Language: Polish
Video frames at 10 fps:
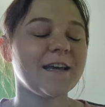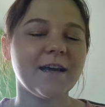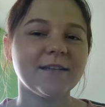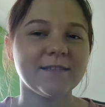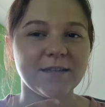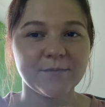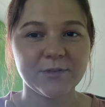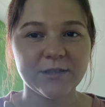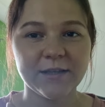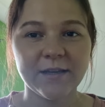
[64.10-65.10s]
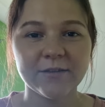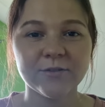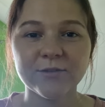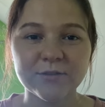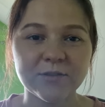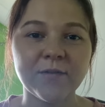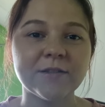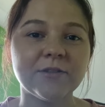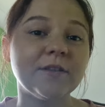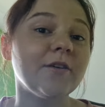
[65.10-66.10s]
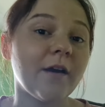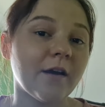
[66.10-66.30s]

ja staram się je dostosować do tego,